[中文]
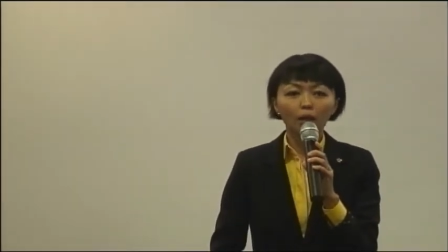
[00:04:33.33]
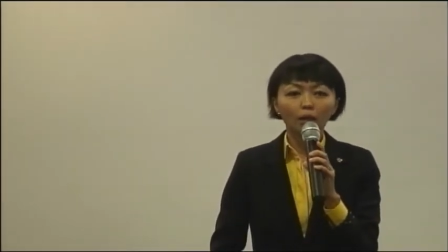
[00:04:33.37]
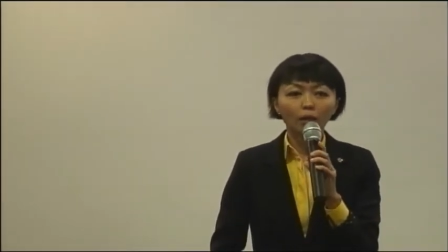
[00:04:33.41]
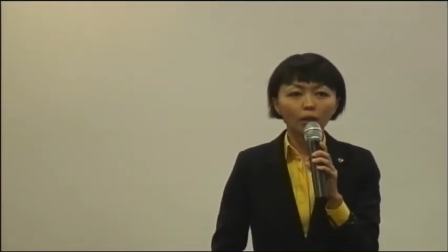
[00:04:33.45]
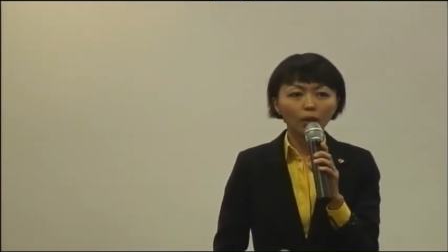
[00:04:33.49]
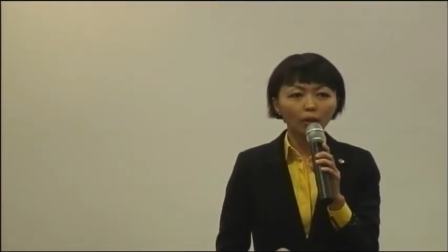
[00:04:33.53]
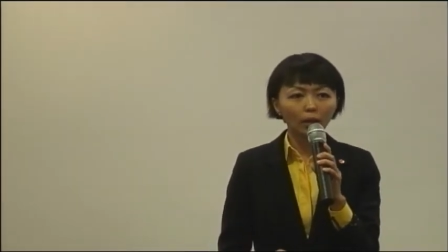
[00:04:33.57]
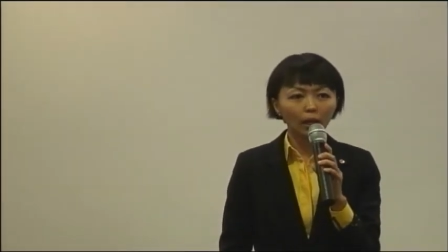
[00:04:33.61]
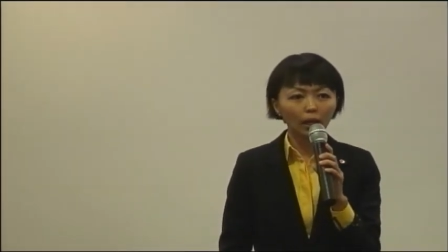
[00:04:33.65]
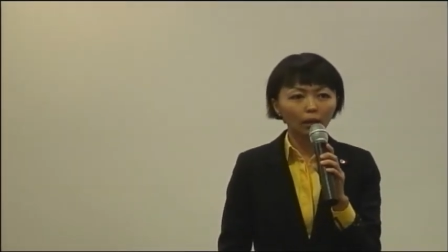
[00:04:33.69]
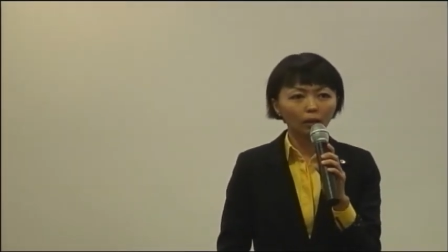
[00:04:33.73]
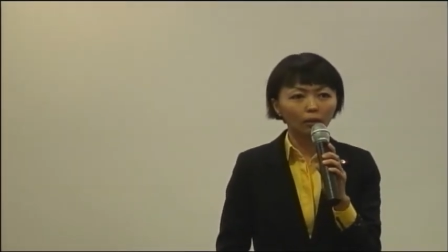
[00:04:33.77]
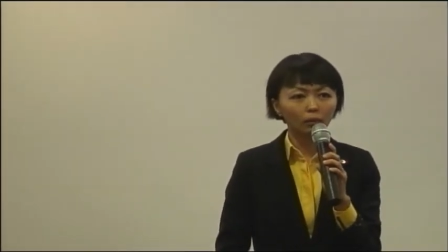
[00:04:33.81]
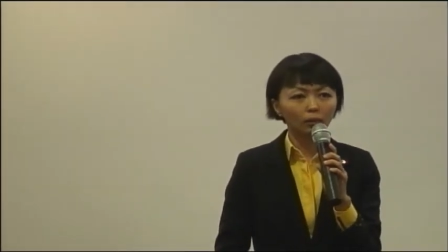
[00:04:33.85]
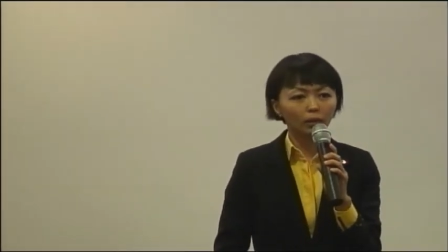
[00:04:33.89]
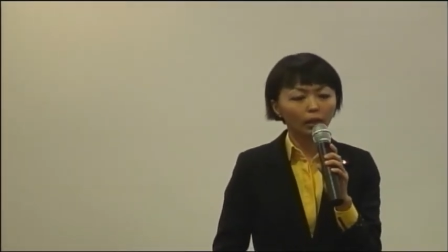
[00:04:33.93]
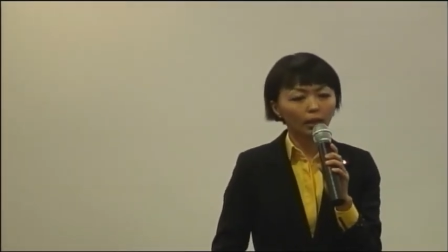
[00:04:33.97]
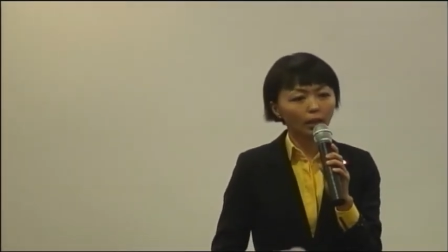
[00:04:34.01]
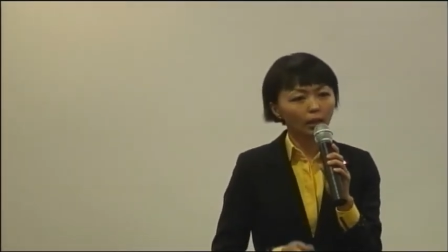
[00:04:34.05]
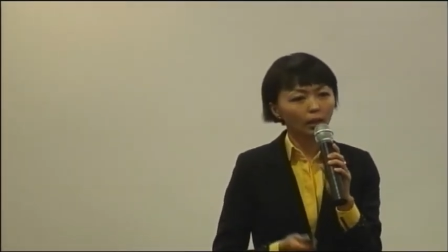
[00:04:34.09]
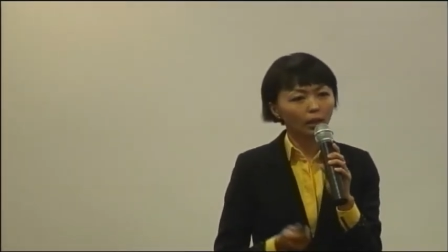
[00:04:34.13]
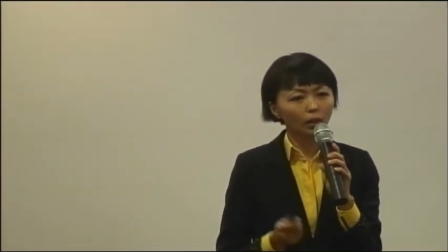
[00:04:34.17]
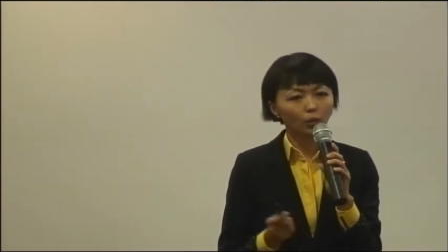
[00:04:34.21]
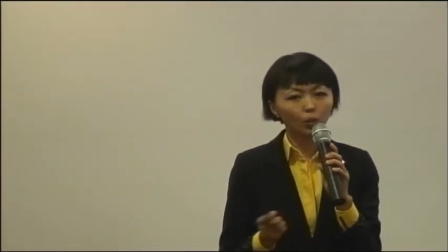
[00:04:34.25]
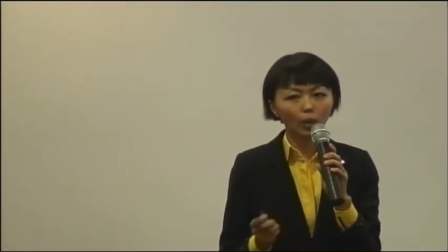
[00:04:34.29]
用了
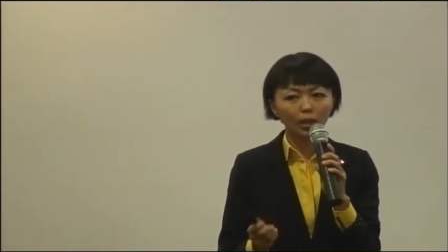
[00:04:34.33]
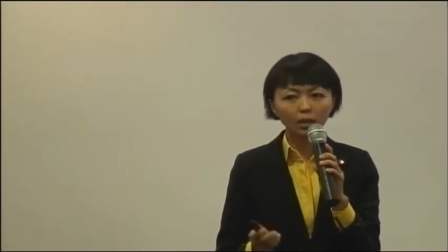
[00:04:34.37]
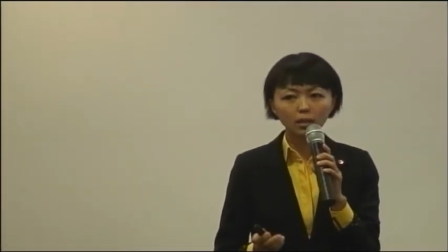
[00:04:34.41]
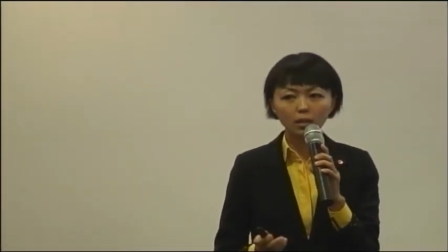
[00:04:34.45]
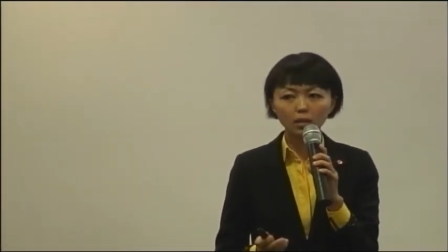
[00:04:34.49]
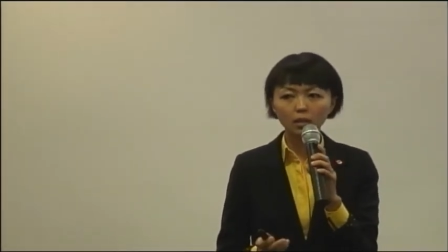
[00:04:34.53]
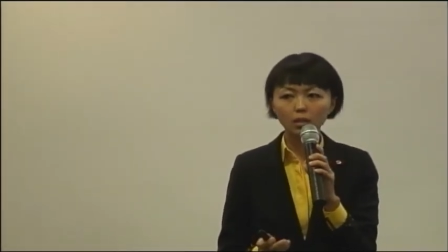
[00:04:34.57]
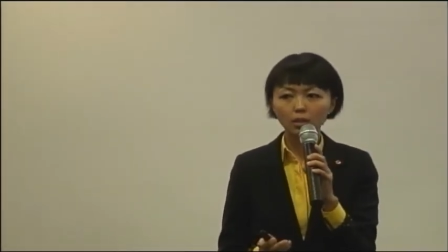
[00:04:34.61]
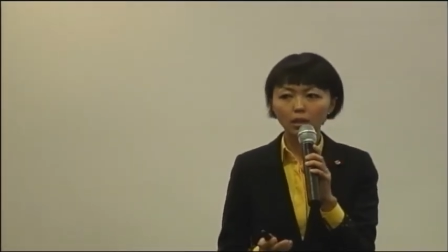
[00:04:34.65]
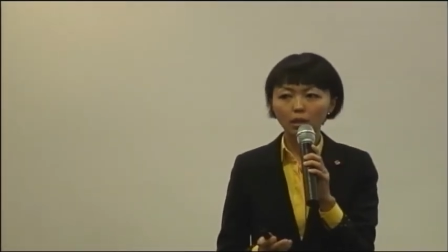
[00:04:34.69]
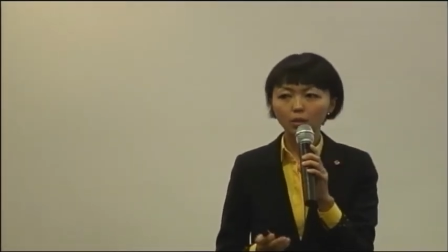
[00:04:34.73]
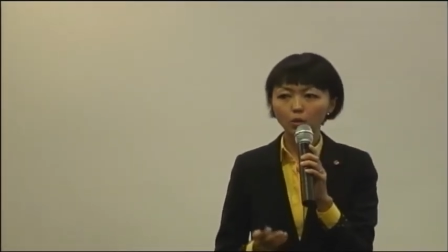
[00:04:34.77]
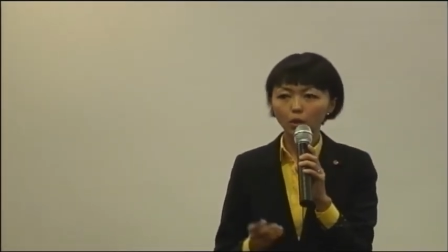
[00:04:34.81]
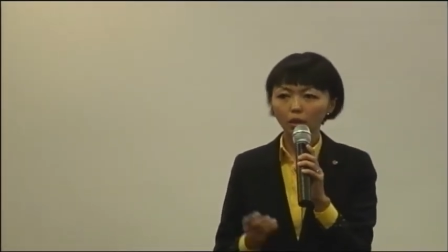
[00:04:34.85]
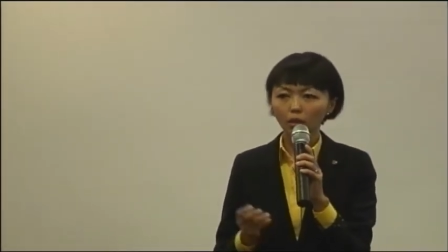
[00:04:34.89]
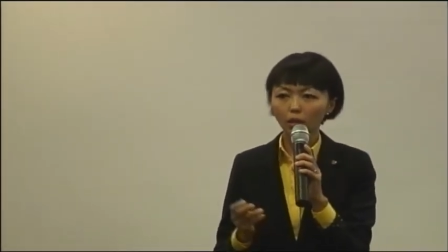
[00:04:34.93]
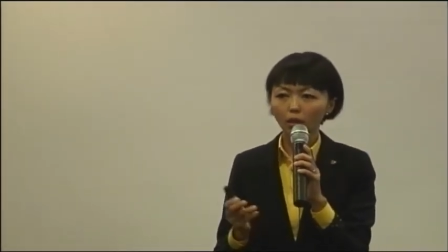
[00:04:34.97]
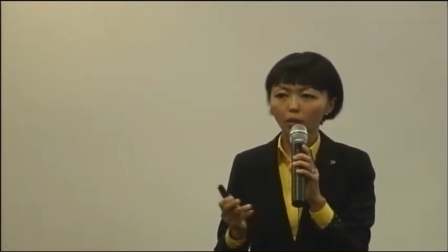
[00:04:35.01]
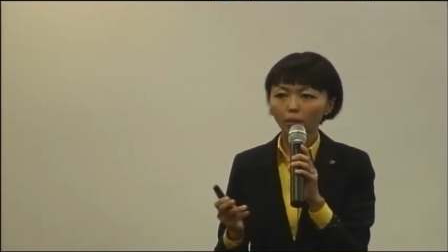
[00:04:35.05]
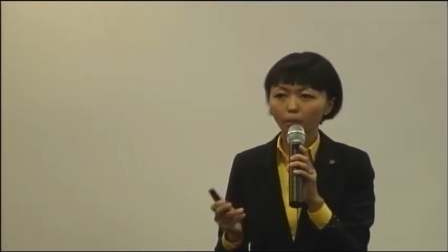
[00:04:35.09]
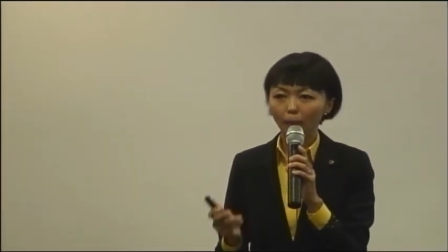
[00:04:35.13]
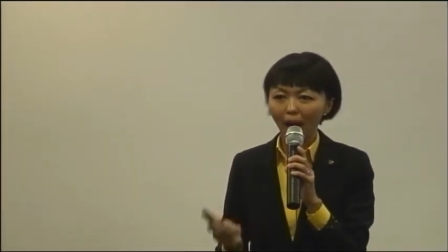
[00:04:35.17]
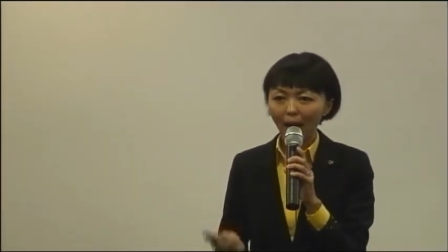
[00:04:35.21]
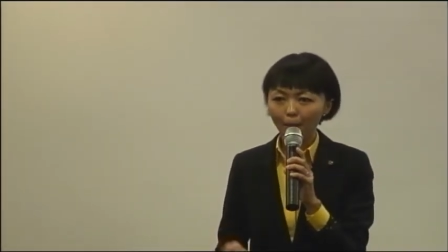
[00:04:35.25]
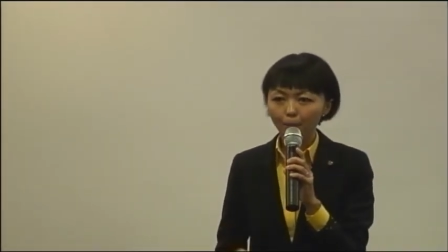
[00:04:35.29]
诶一段时间，觉
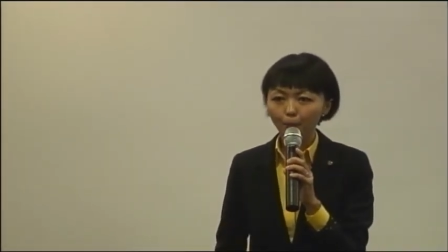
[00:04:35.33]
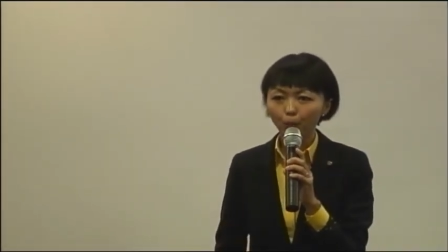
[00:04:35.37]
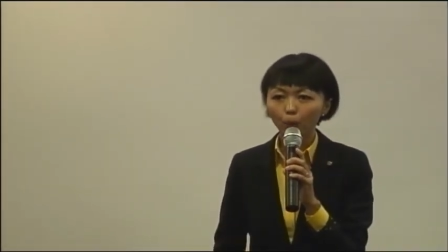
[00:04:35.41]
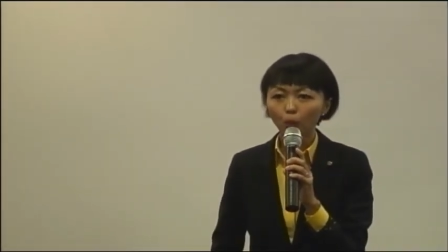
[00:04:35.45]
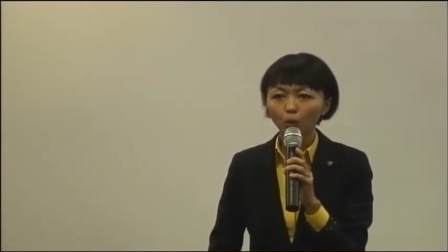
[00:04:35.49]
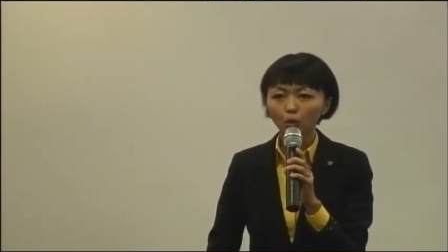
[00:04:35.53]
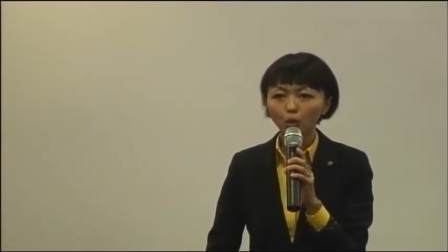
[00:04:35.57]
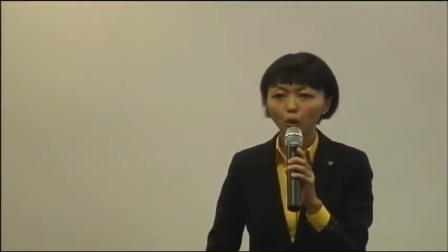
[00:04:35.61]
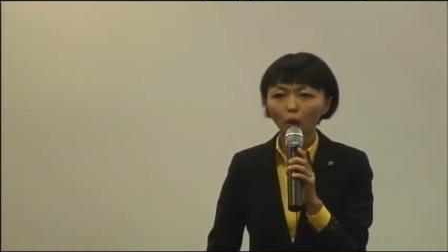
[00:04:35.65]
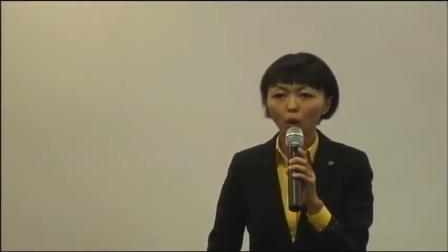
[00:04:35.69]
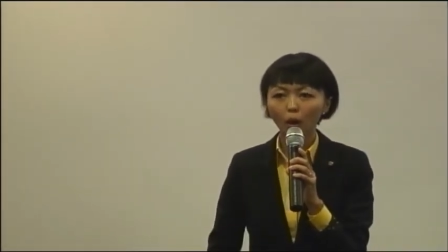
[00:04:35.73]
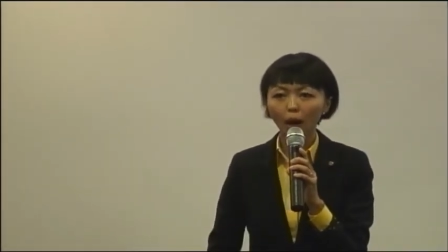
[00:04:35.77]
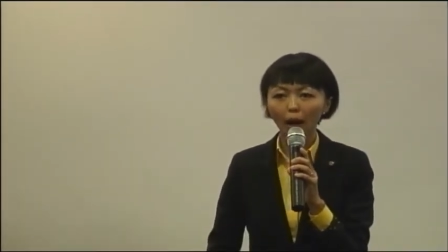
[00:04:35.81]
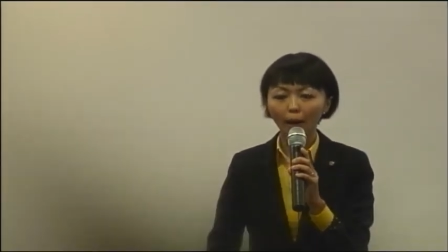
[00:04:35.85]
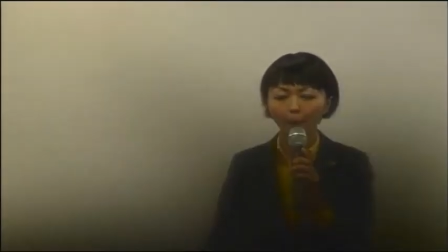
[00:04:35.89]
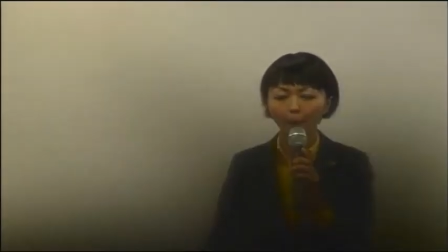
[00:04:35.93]
得蛮不错啊，